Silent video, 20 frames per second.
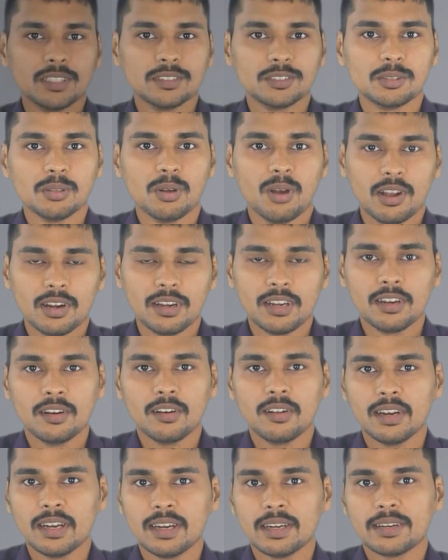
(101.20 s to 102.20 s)
ఫ్యాన్స్
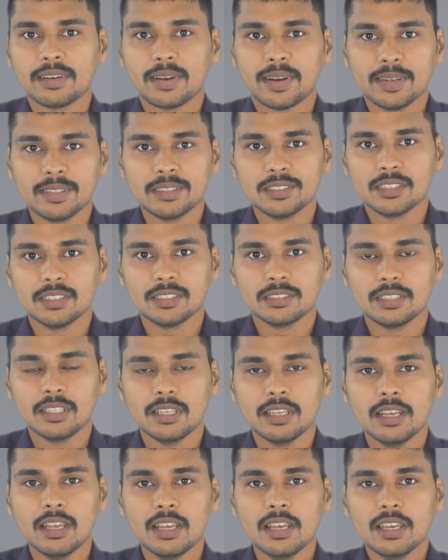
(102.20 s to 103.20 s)
ఆన్లైన్లో ఇలా ట్రెండ్
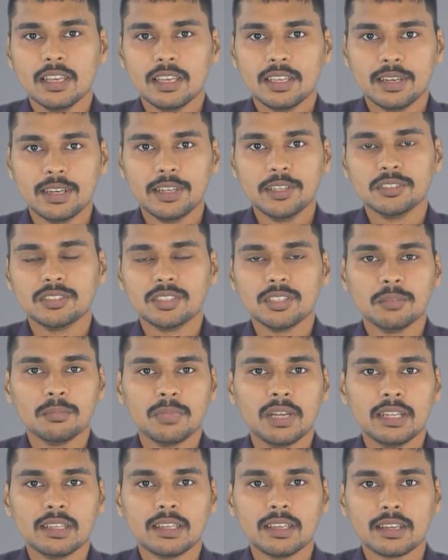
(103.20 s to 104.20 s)
చేసి ఈ రెండు
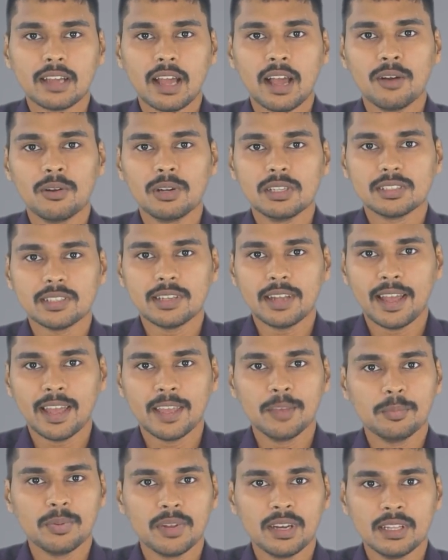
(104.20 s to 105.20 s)
సినిమాలకి కావాల్సిన
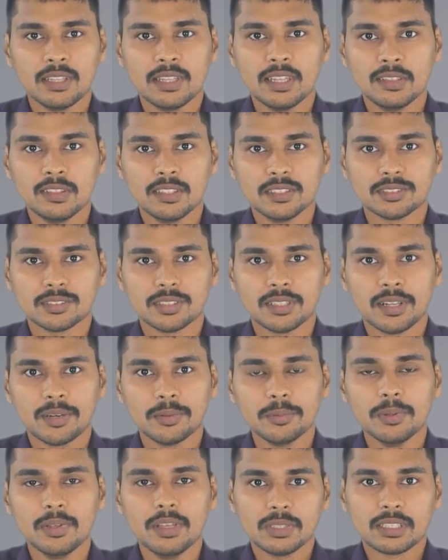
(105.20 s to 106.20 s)
హైప్ అనేది
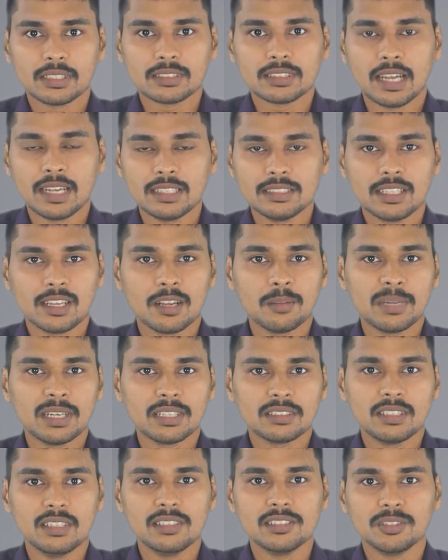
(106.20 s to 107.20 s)
అందిస్తున్నారు ఇక తాజాగా
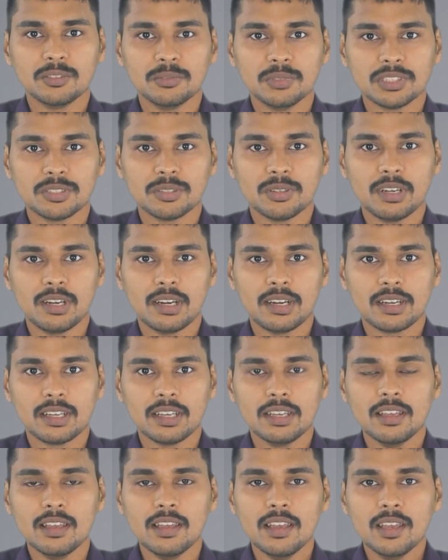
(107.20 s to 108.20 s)
మనకు తెలిసిన విషయం
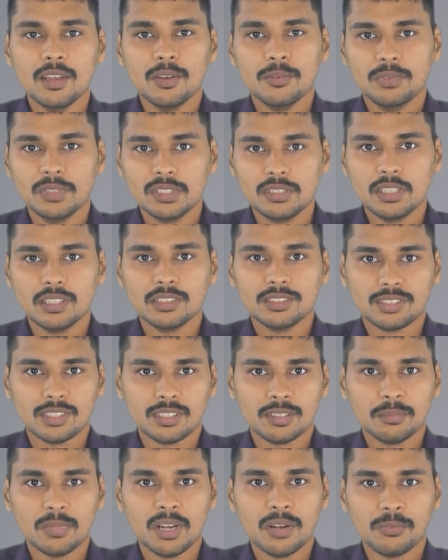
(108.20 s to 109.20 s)
ఏంటంటే విజయ్
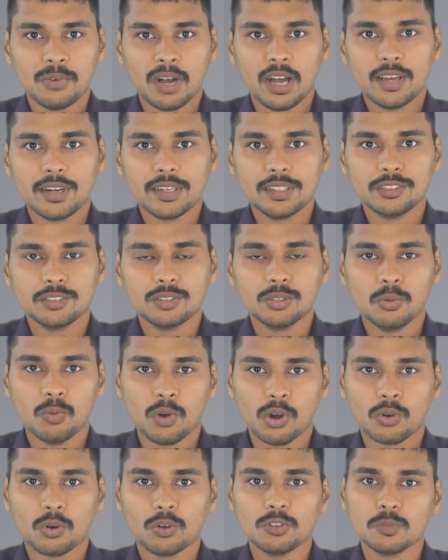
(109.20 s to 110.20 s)
సినిమా వారీసు
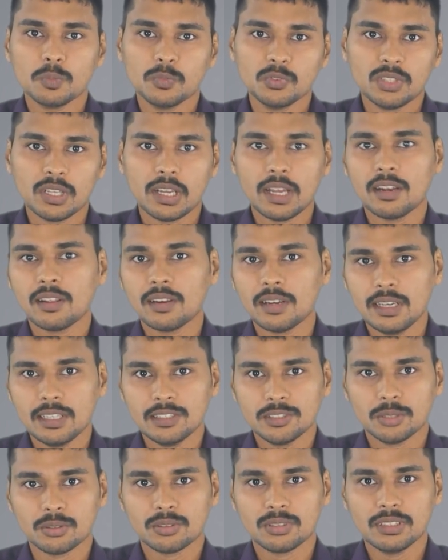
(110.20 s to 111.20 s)
ఒకరోజు ముందుగానే
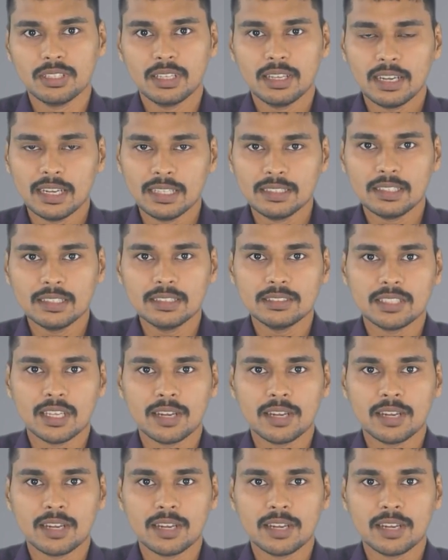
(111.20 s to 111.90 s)
రిలీజ్ అవుతుంది అంతే